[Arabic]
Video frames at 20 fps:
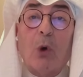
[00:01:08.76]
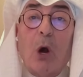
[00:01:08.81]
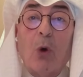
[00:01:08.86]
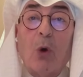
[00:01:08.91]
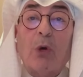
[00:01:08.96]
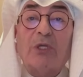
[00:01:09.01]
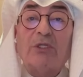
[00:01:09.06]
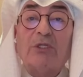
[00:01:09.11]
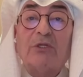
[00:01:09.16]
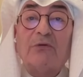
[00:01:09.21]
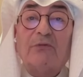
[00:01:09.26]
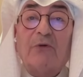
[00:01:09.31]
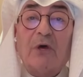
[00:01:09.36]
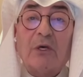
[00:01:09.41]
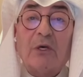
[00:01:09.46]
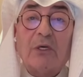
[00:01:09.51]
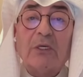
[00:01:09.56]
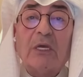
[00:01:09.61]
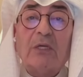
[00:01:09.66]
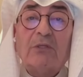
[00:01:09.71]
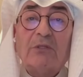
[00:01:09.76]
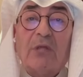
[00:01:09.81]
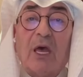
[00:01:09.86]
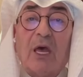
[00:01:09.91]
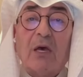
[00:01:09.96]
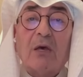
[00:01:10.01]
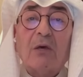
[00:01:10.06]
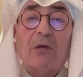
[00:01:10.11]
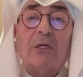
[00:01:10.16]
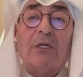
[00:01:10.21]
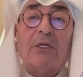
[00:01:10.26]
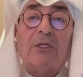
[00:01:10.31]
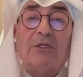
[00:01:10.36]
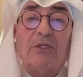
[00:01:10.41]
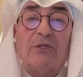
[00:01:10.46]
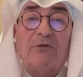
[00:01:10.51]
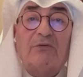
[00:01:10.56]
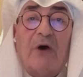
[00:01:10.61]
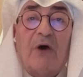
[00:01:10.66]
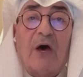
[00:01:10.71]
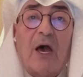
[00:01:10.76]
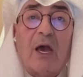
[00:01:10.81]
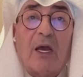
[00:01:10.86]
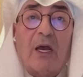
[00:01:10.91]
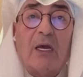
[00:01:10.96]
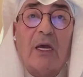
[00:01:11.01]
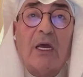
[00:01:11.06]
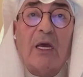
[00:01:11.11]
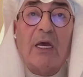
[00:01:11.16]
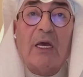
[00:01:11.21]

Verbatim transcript: وهو اتفاقيه حقل انتفاع